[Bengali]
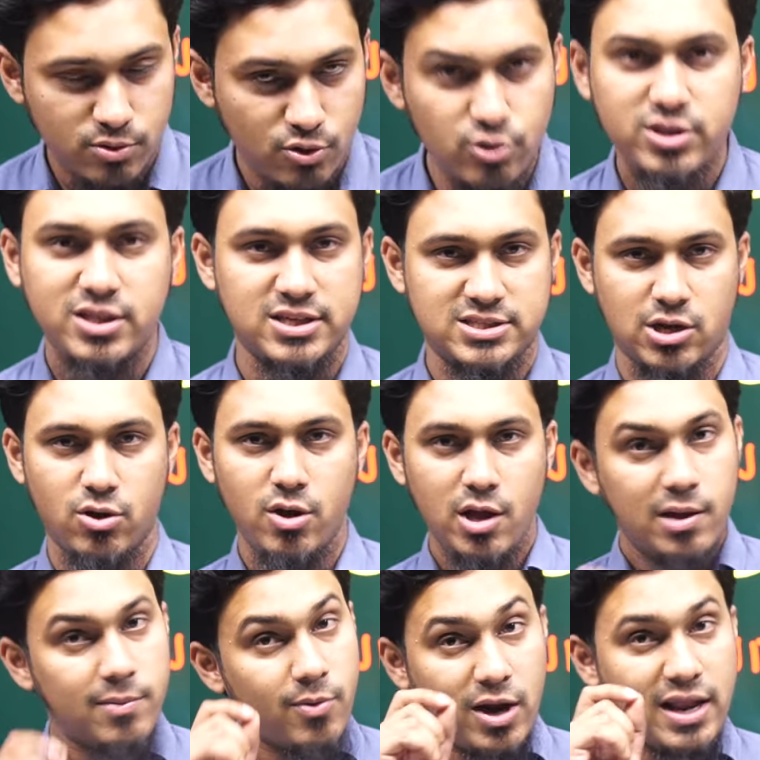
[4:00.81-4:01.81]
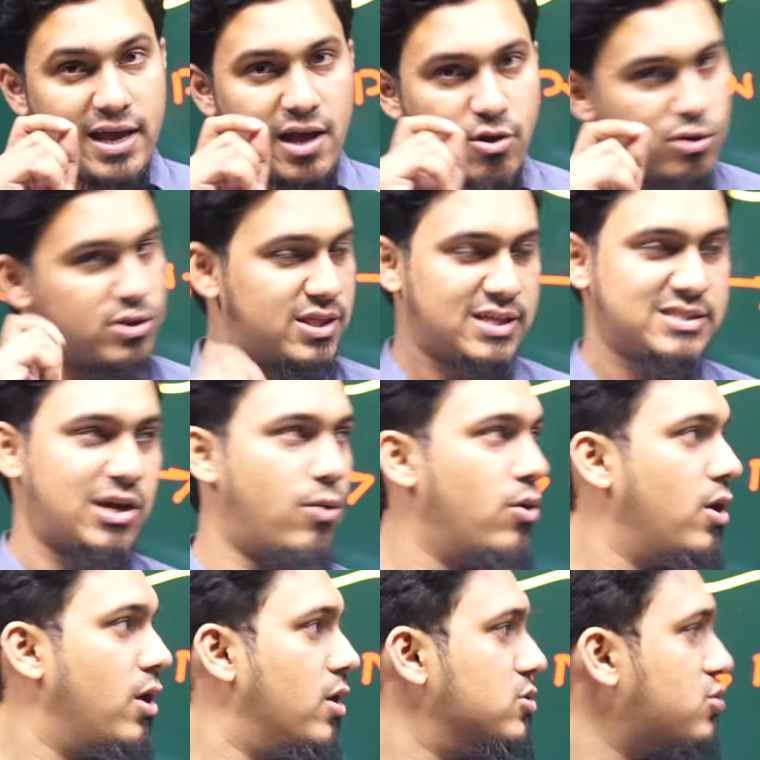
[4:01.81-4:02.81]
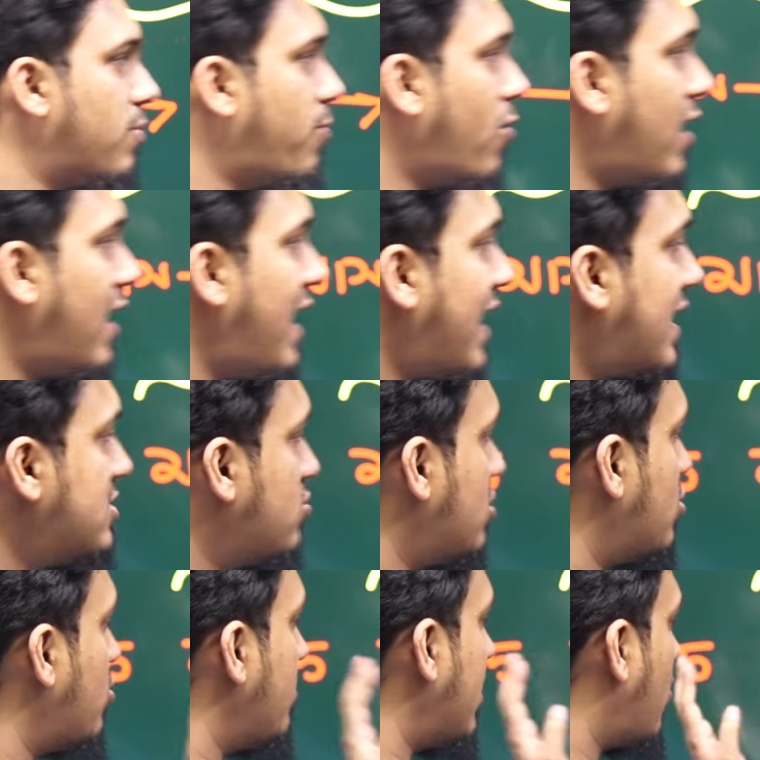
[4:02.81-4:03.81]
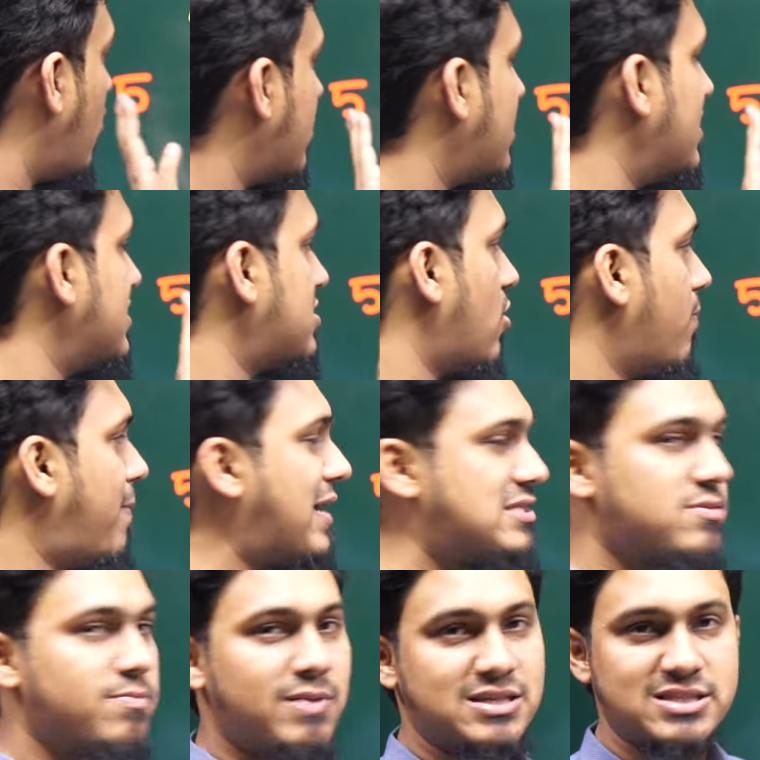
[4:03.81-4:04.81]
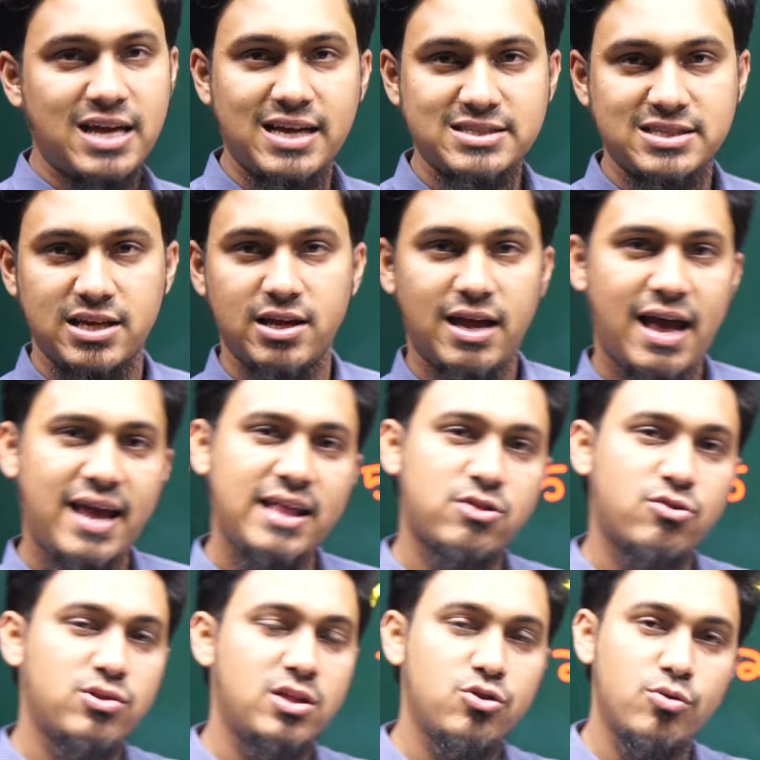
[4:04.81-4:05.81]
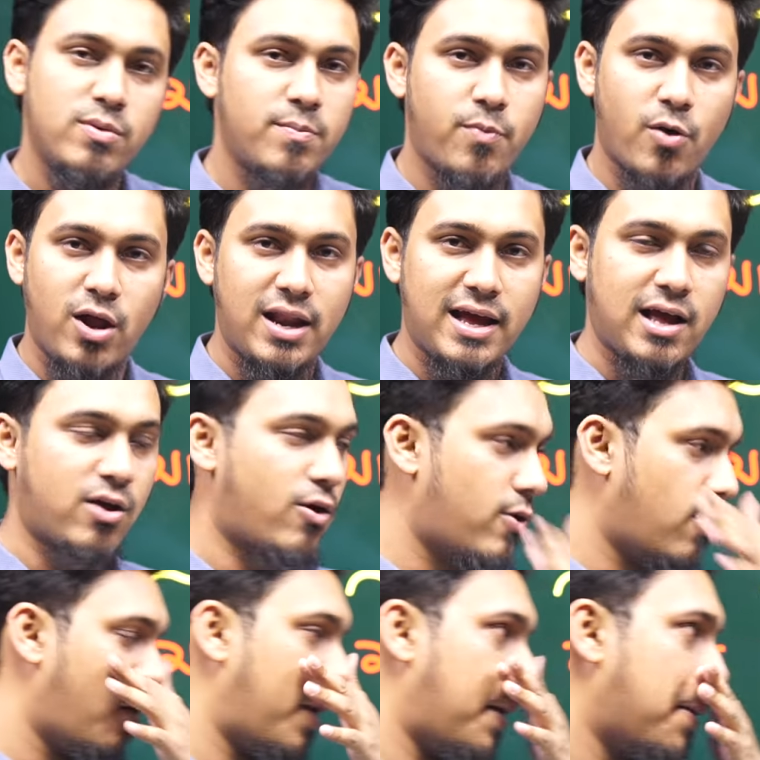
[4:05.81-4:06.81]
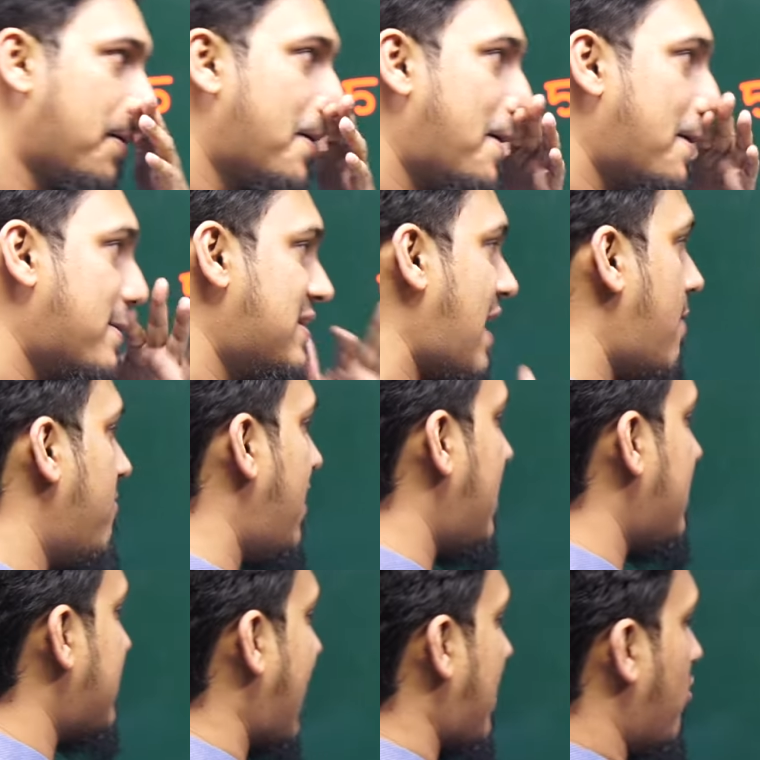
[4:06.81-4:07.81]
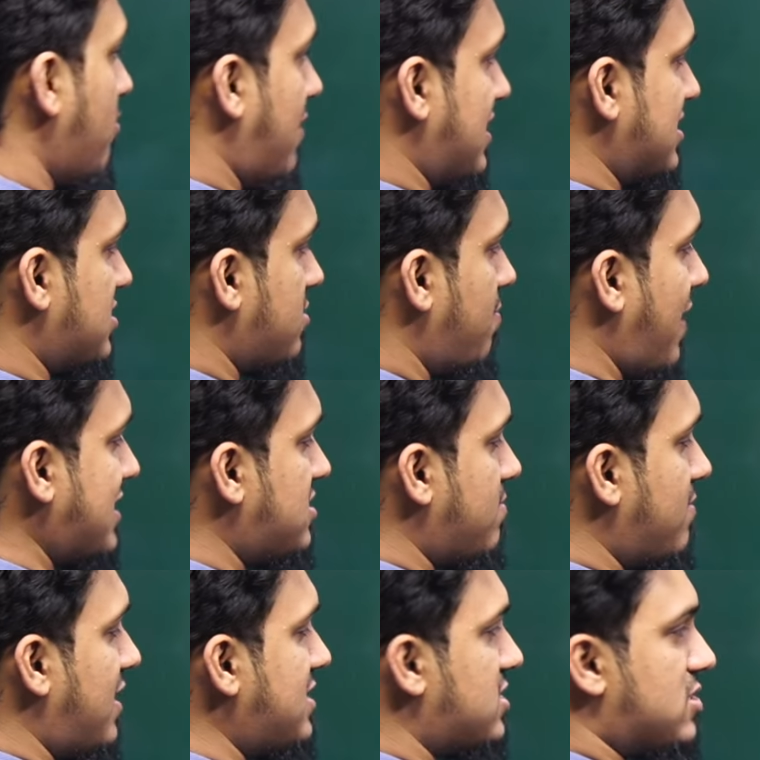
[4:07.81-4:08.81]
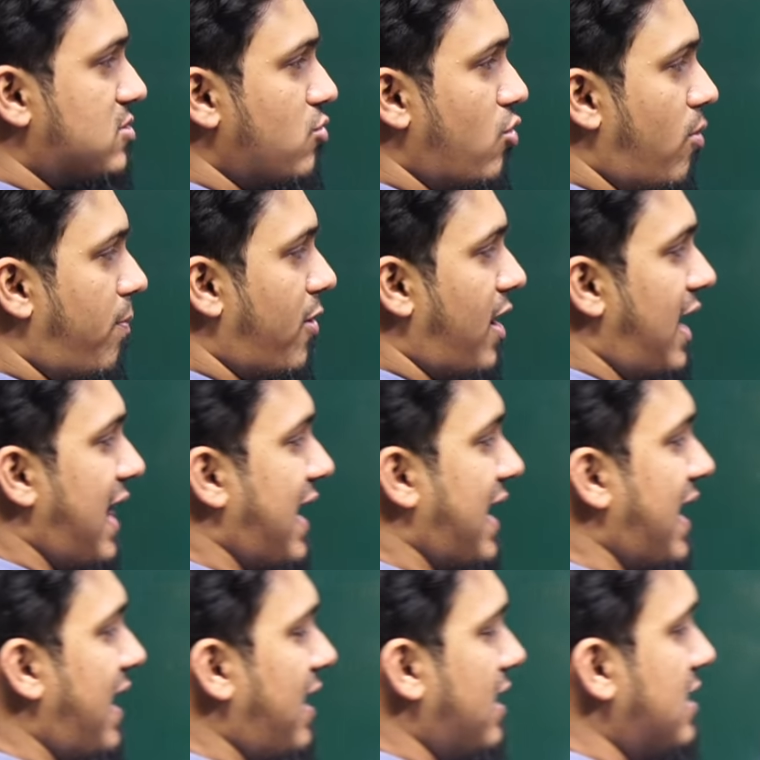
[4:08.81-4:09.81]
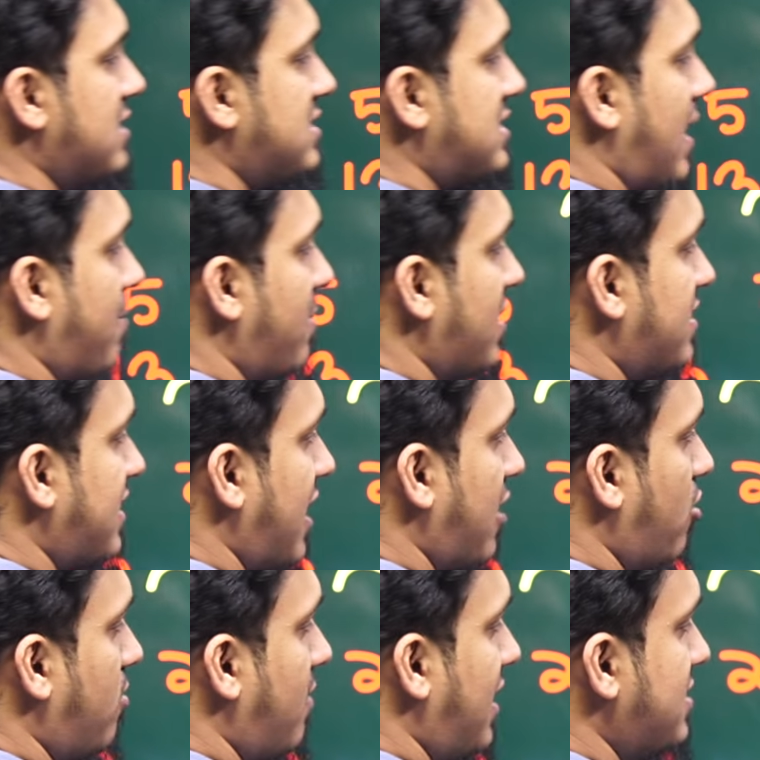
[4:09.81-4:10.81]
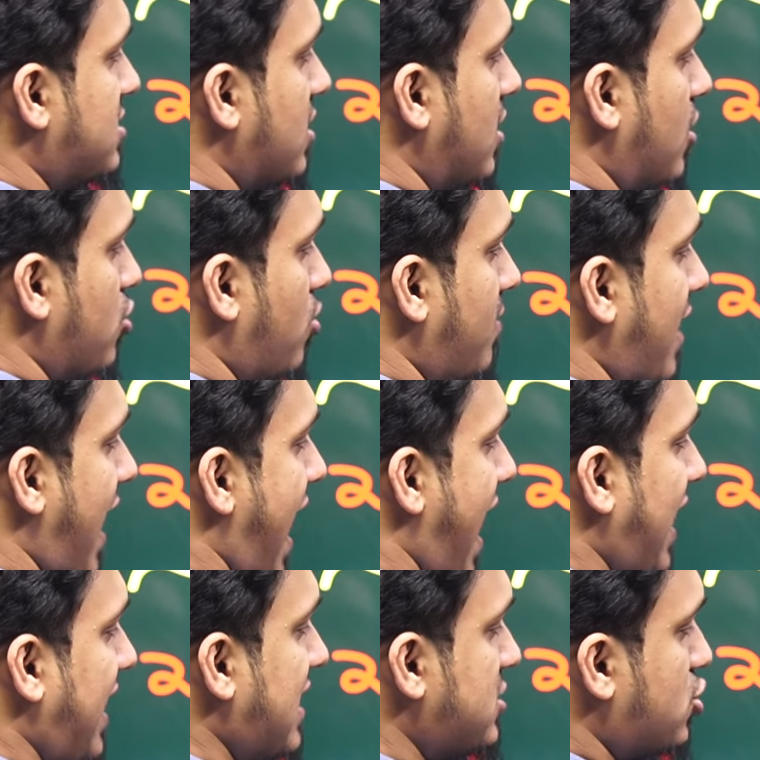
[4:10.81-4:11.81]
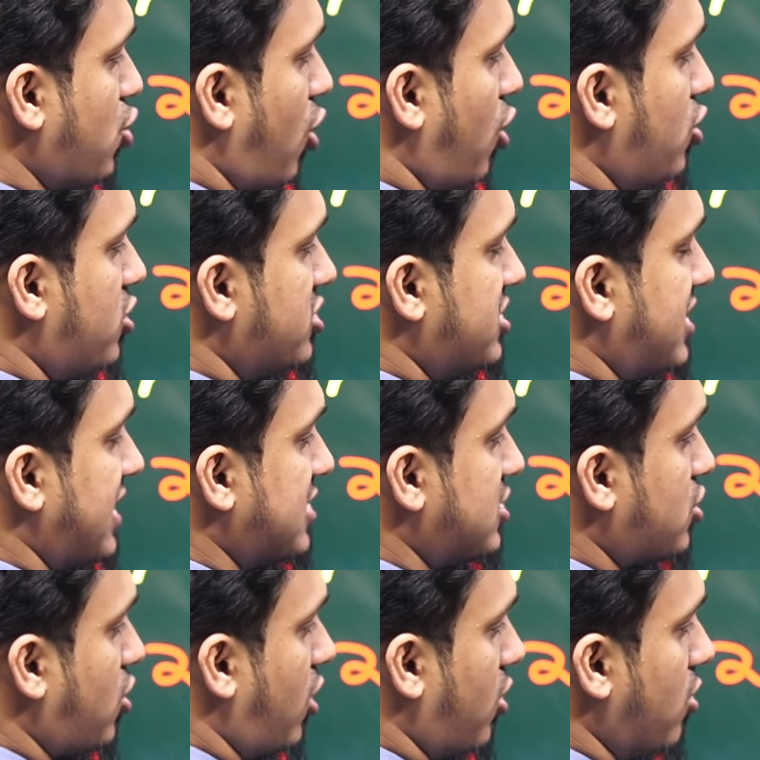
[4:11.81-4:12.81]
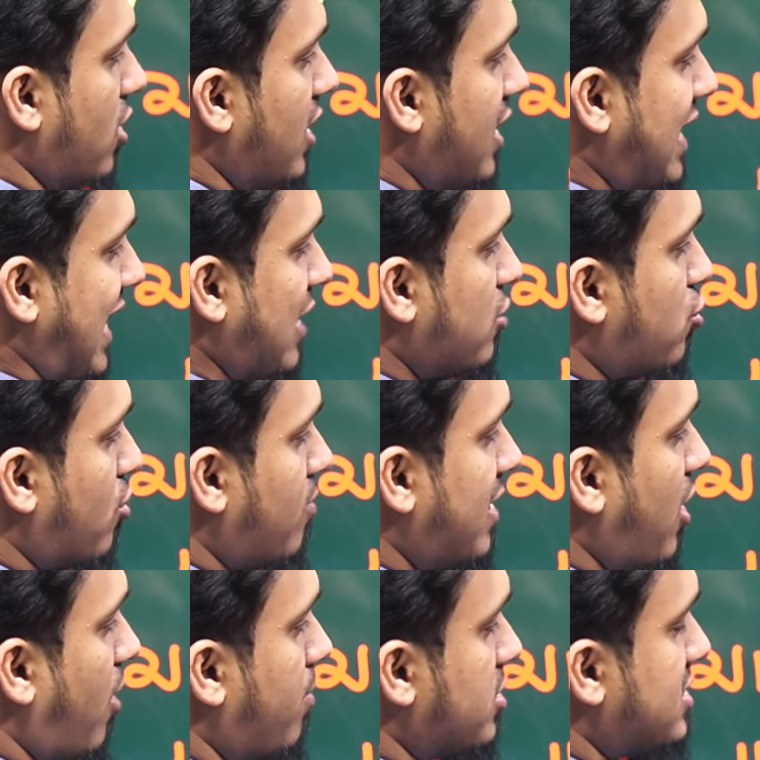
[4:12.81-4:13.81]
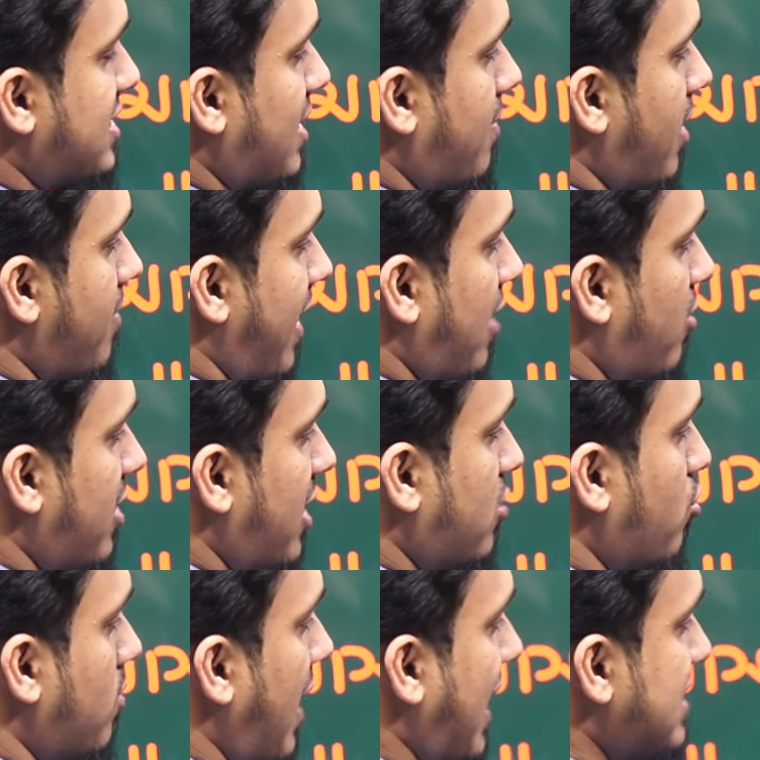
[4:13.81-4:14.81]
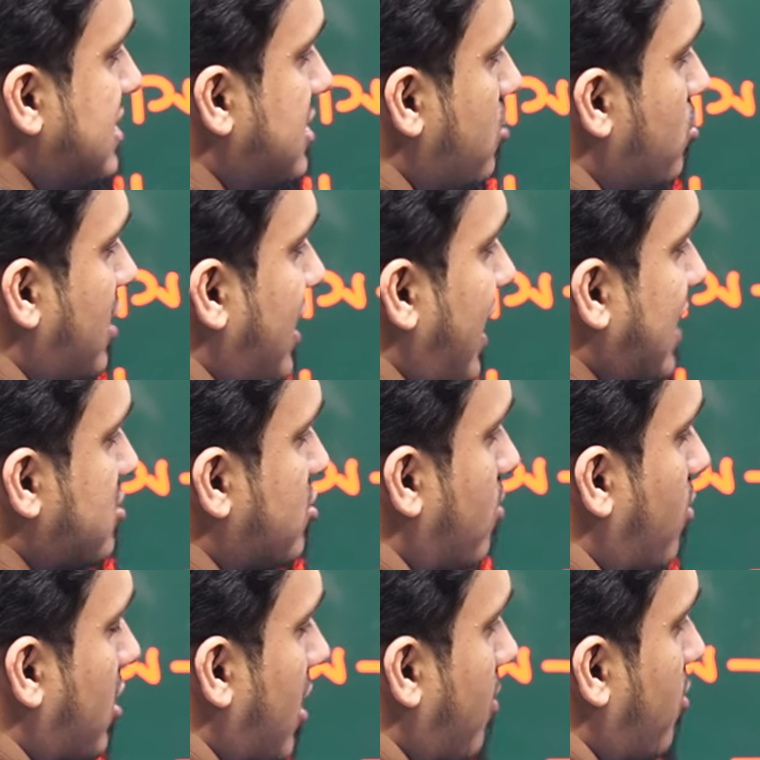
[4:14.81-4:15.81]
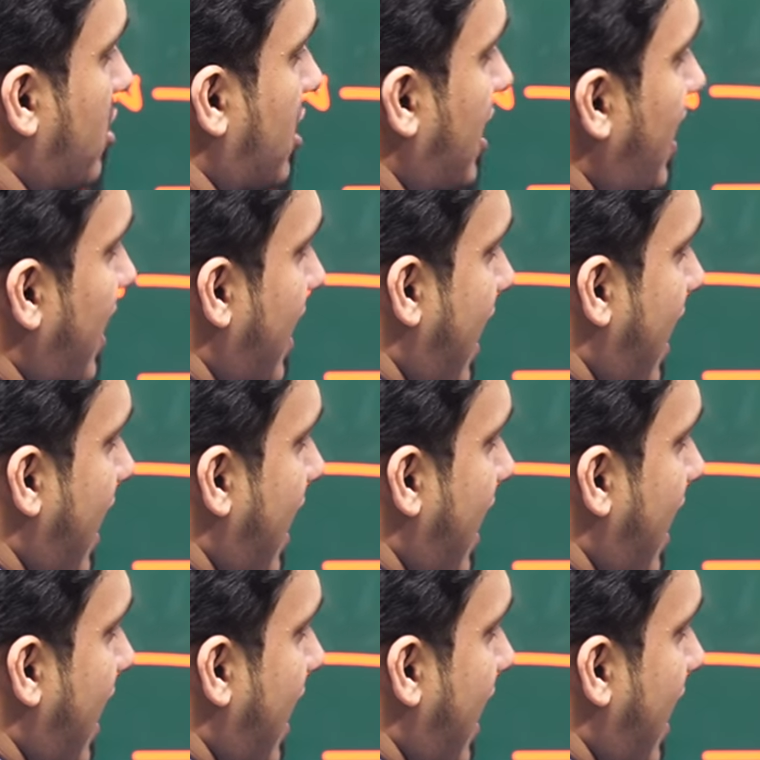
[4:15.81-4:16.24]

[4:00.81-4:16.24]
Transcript: করতে চাও পড়ালেখা করতে চাও সো পড়ালেখা যদি তুমি করতে চাও পাঁচ মাস আছে এতদিন তুমি পড়ালেখা করো নাই সামনের ১৩ মাস পাঁচ মাস নো পড়ালেখা সামনের ১৩ মাস তুমি আগে শর্ট শেষ করো কারণ তোমার অবস্থা ভাই ভালো না তুমি আইসিইউতেই আসো মোটামুটি